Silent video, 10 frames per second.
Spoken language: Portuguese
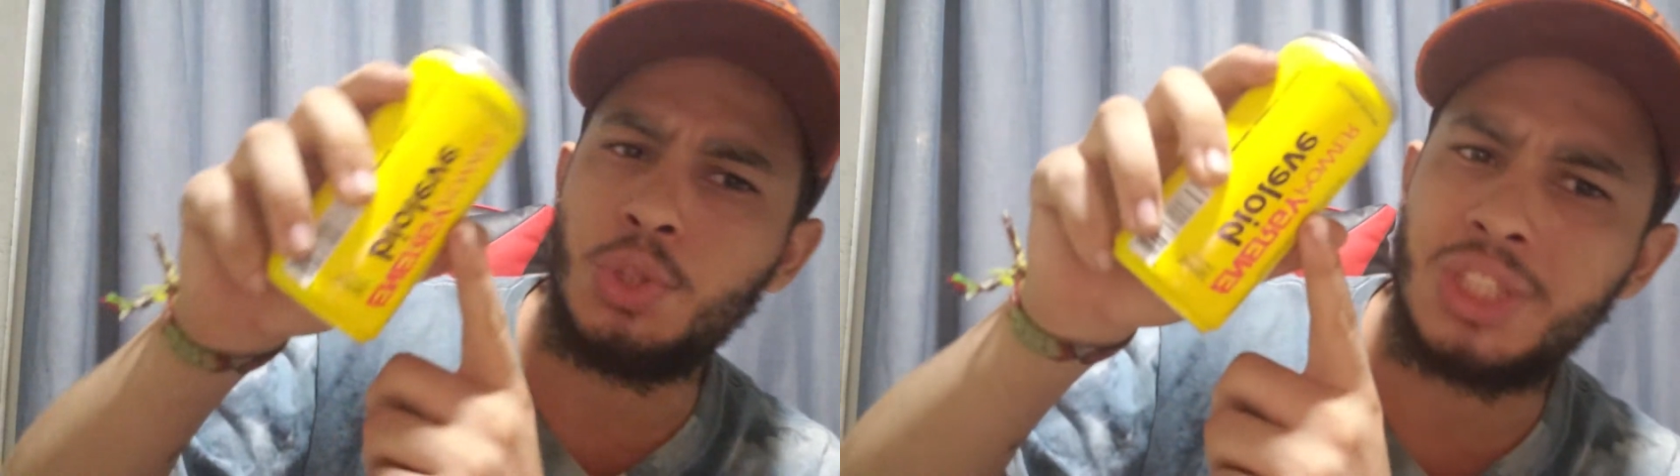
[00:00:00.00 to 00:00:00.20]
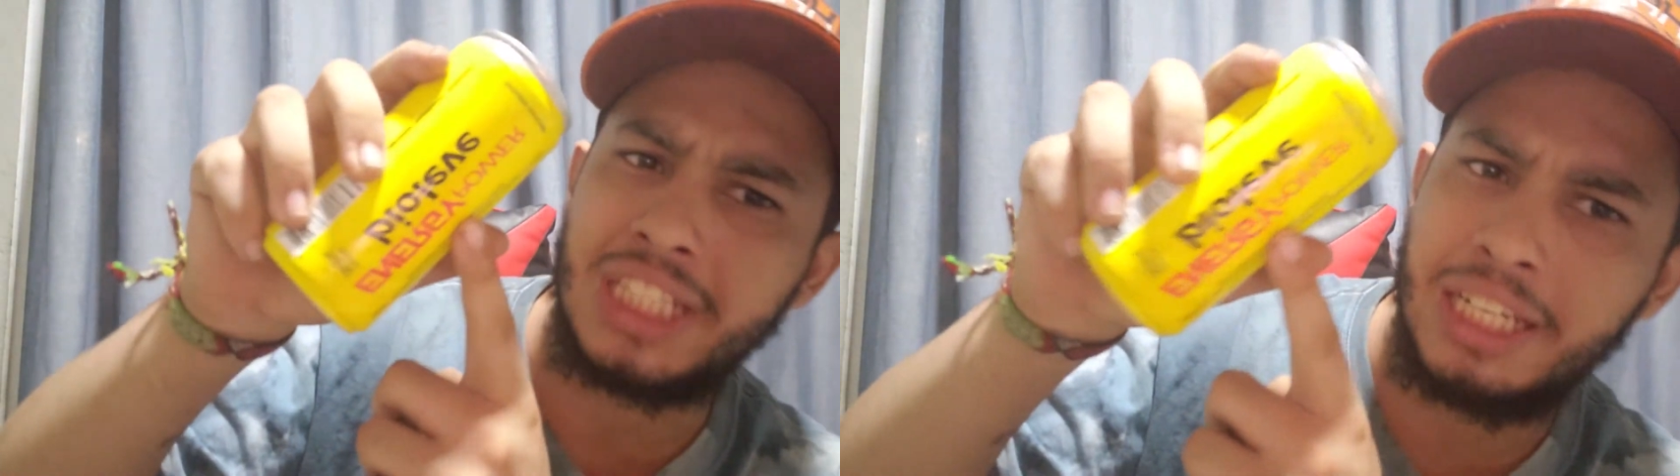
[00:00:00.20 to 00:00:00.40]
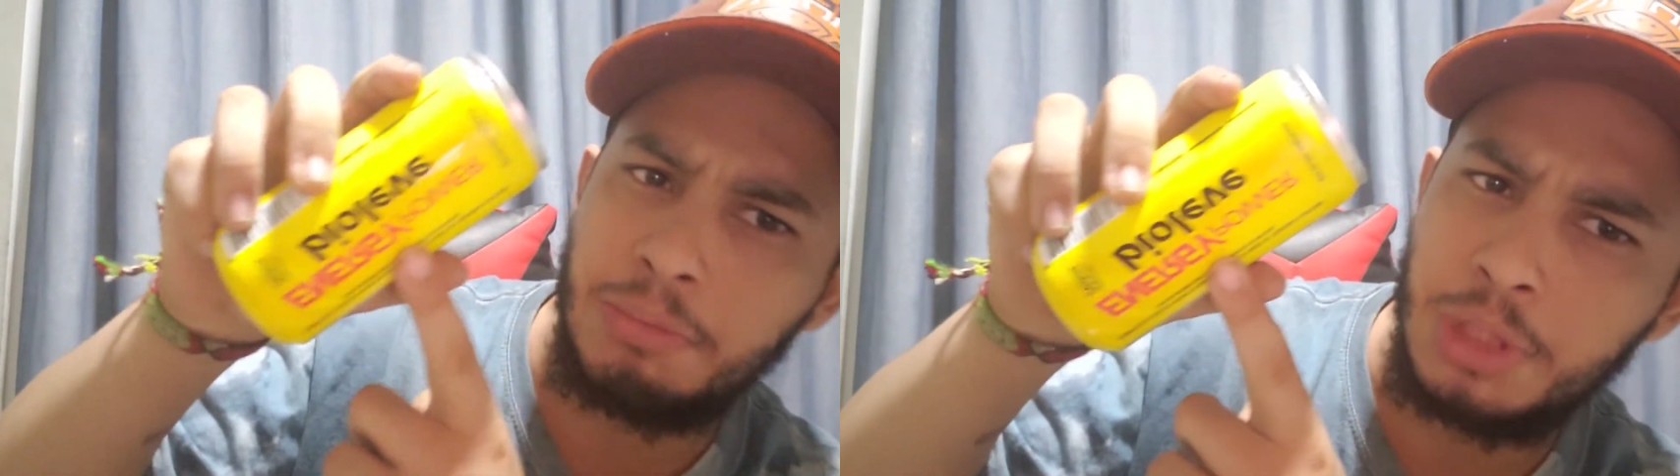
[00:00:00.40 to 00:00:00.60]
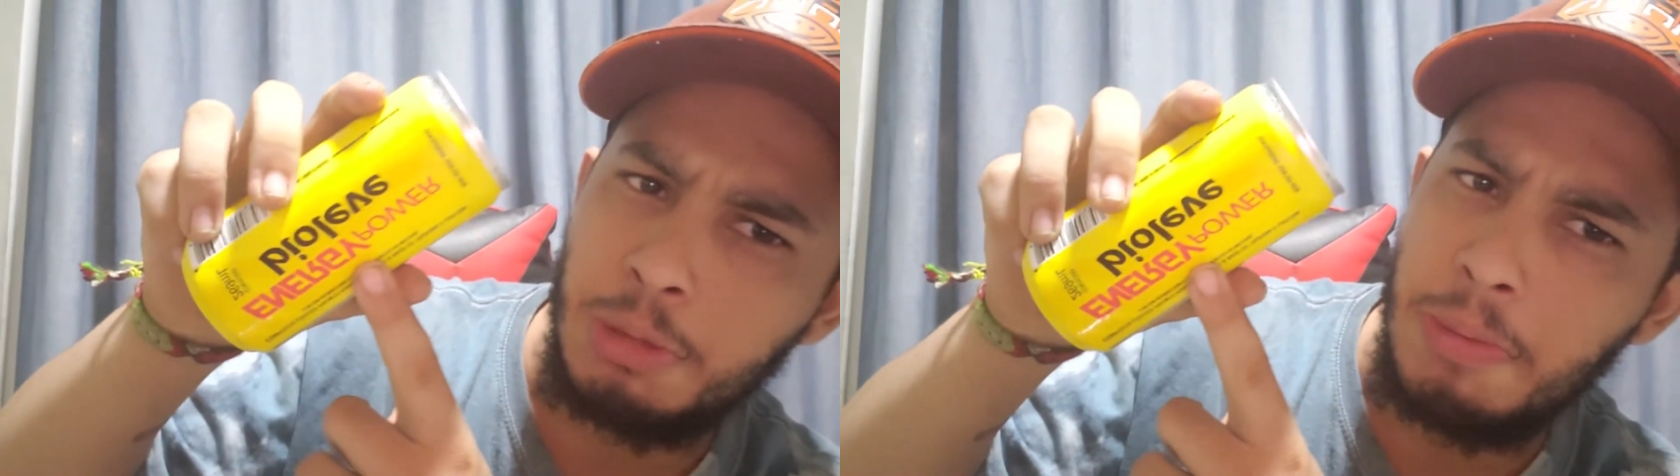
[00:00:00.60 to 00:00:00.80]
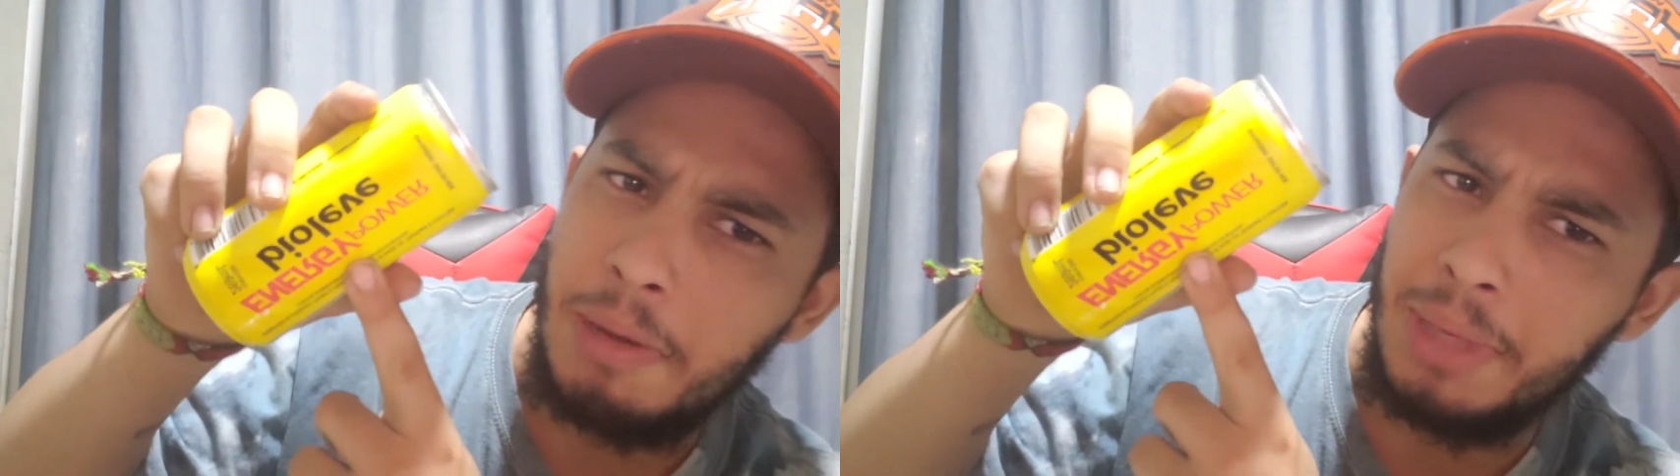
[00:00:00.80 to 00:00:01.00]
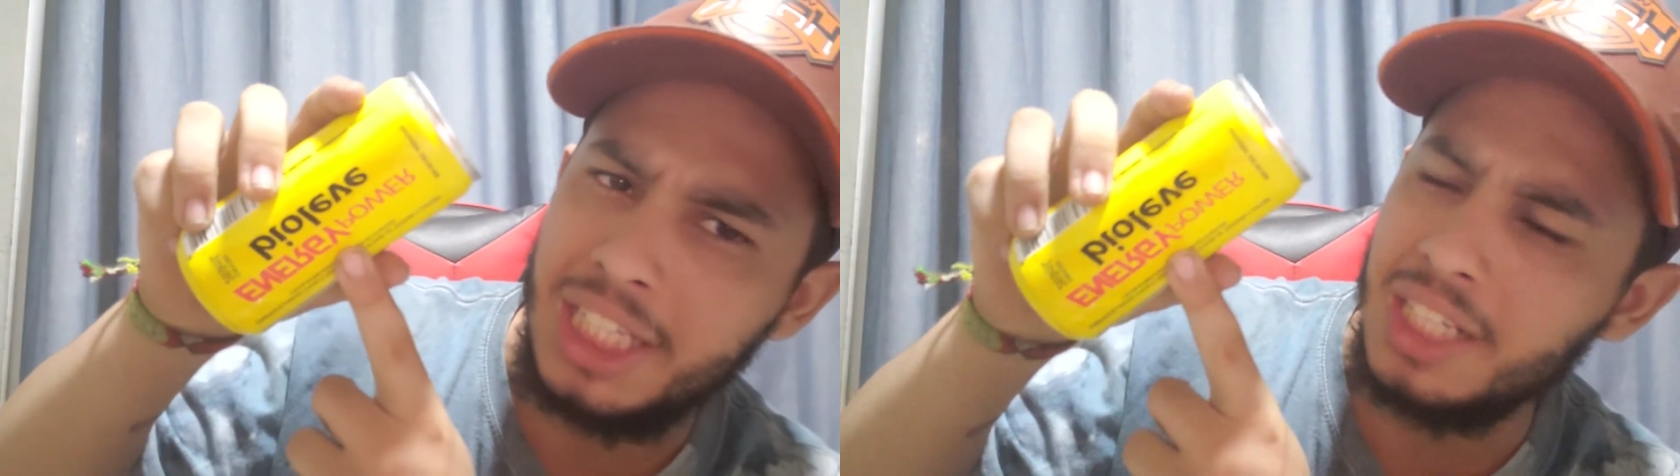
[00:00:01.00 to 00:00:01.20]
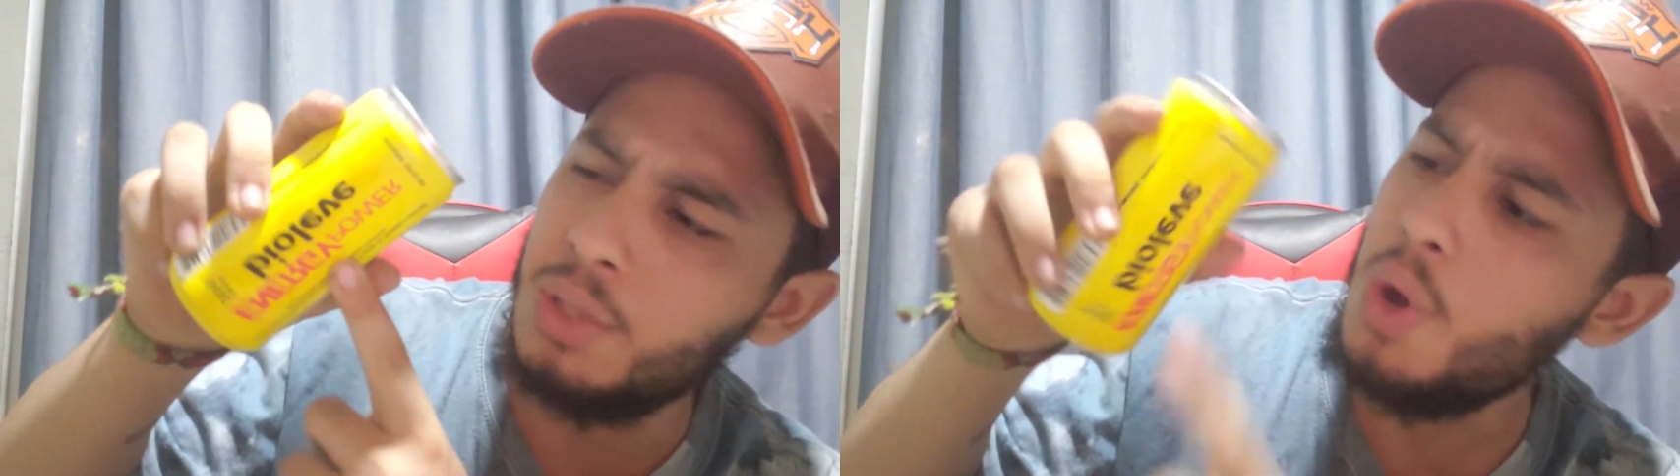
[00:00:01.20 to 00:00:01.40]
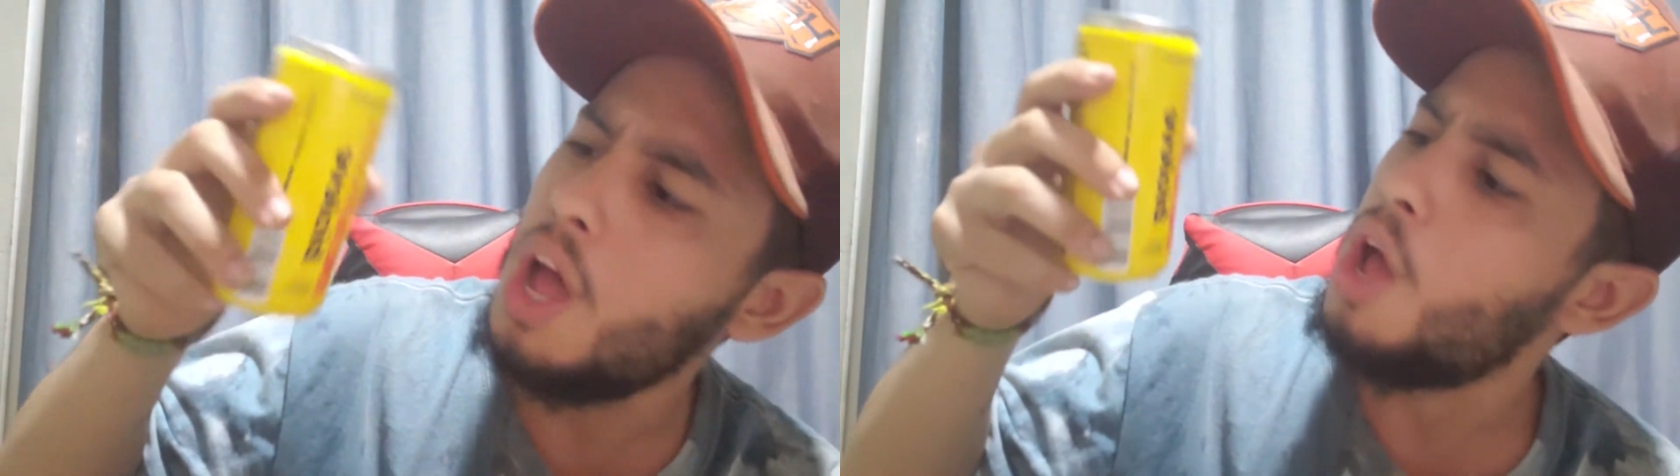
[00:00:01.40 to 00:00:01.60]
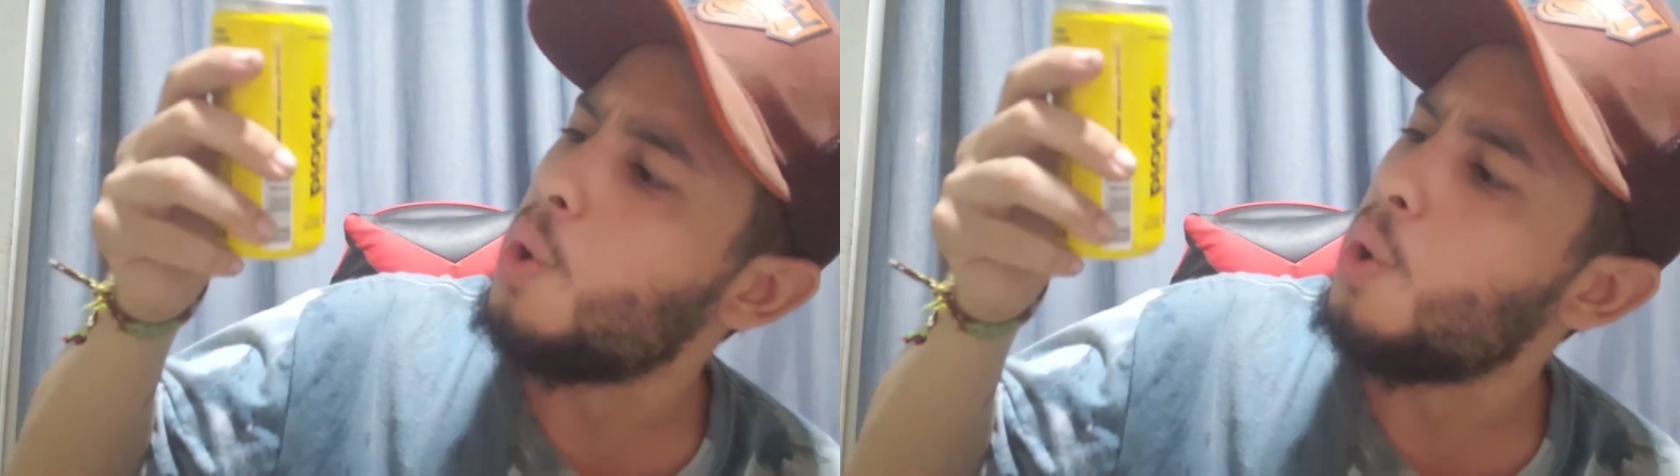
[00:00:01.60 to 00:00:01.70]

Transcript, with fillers: Hoje estaremos experimentando